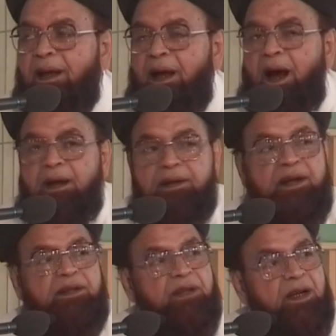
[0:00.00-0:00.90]

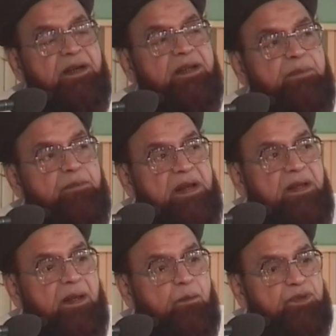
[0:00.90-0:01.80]
130
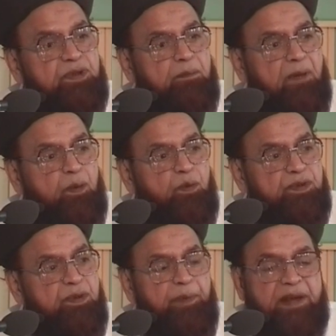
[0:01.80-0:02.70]
मिलियन मुसलमानों
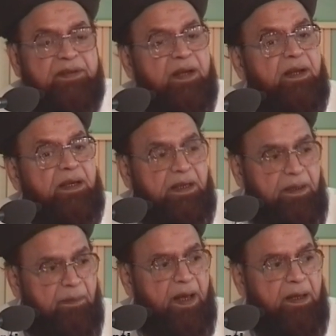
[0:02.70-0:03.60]
से पैसा
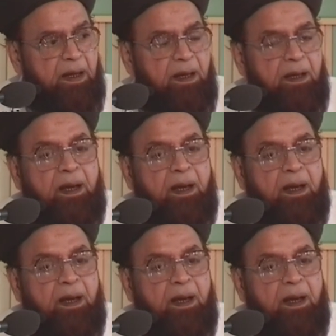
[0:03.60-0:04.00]
नहीं मांगा